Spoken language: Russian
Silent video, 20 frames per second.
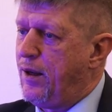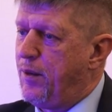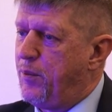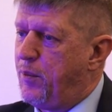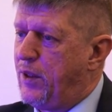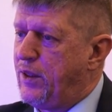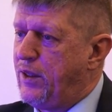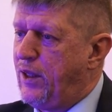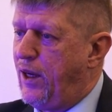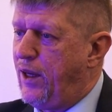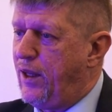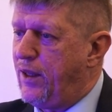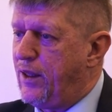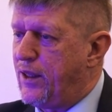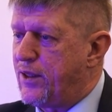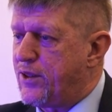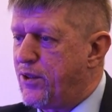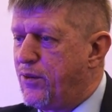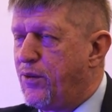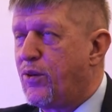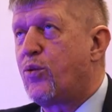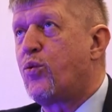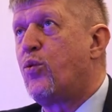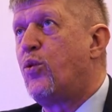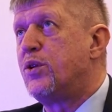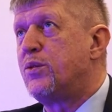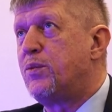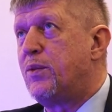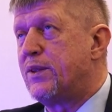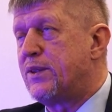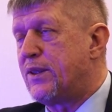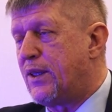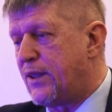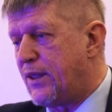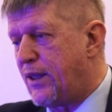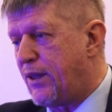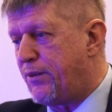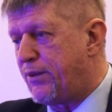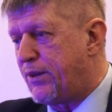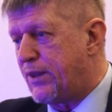модели нашего космоса,
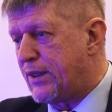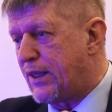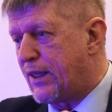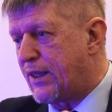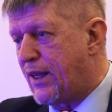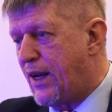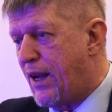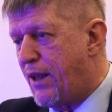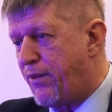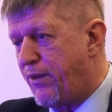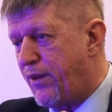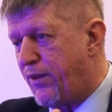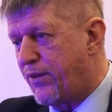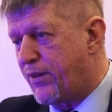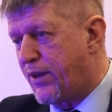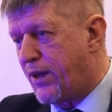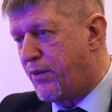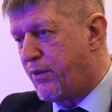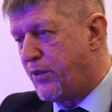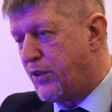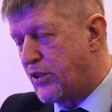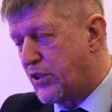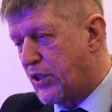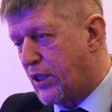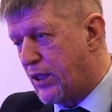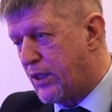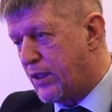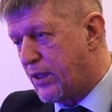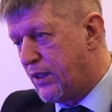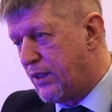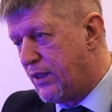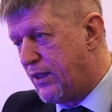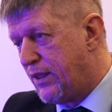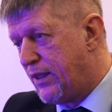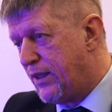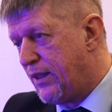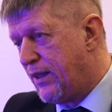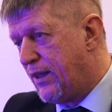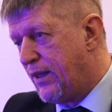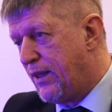на фотографии в кавычках
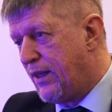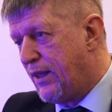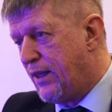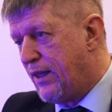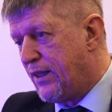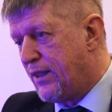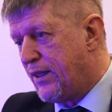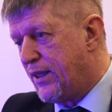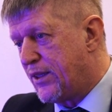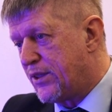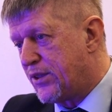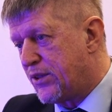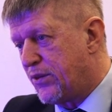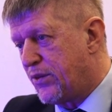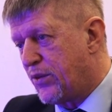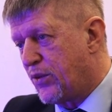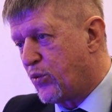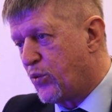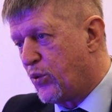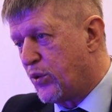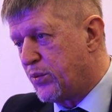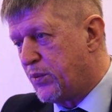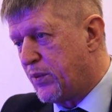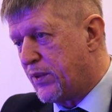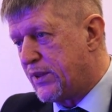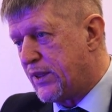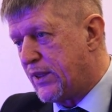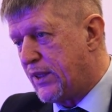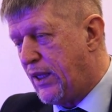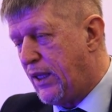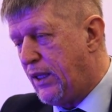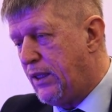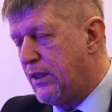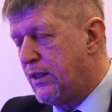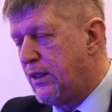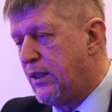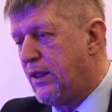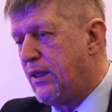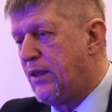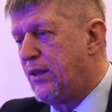нашего космоса, да,
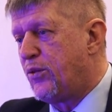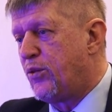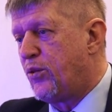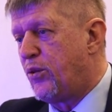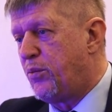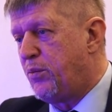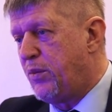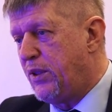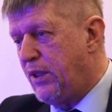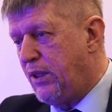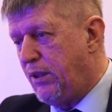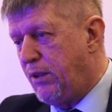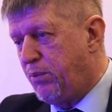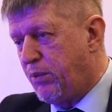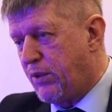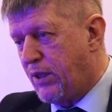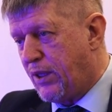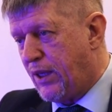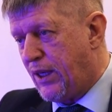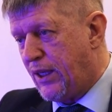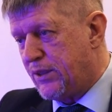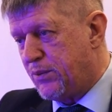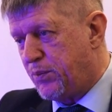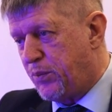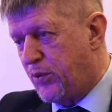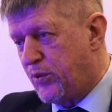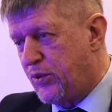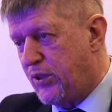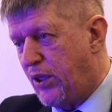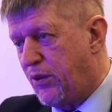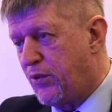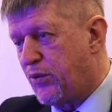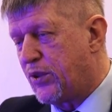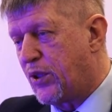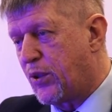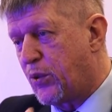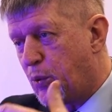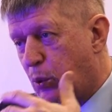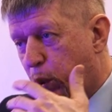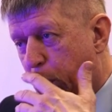то мы как раз получаем вот
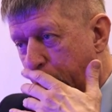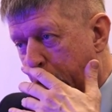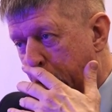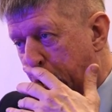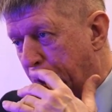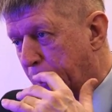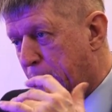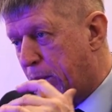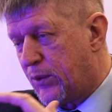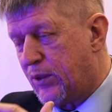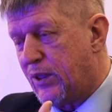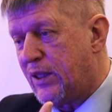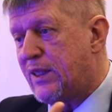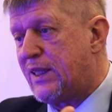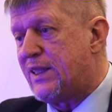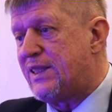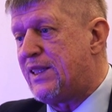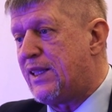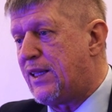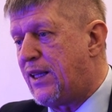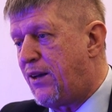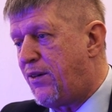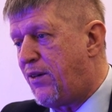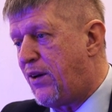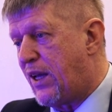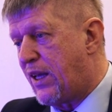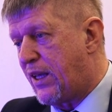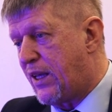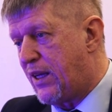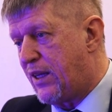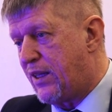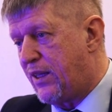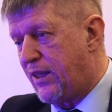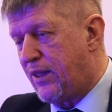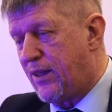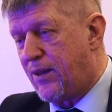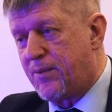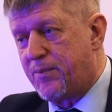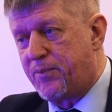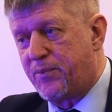такую картину. Это силовая
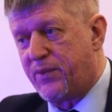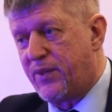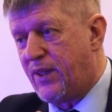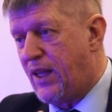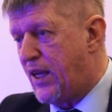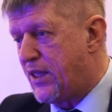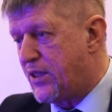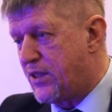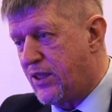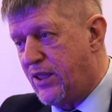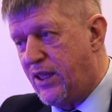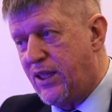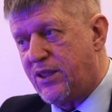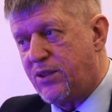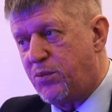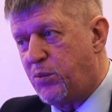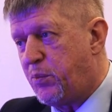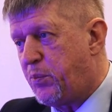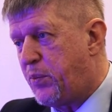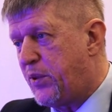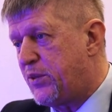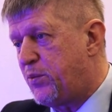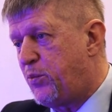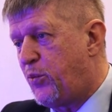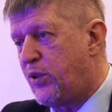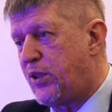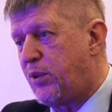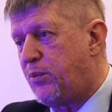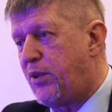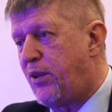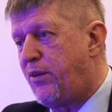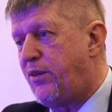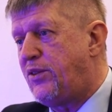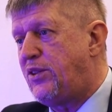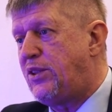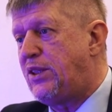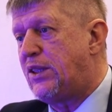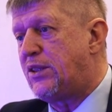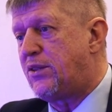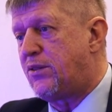картина. Дальше, если мы посмотрим на
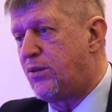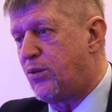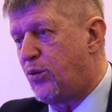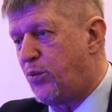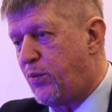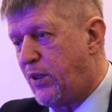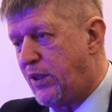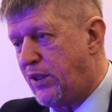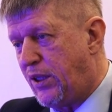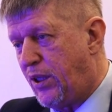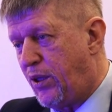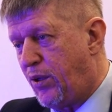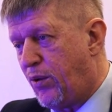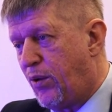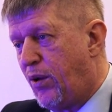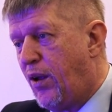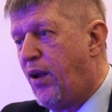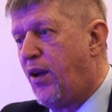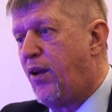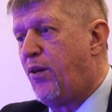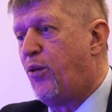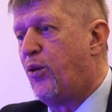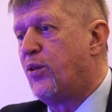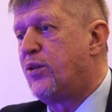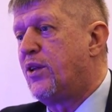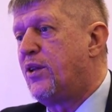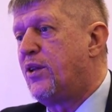вещественную материю, вот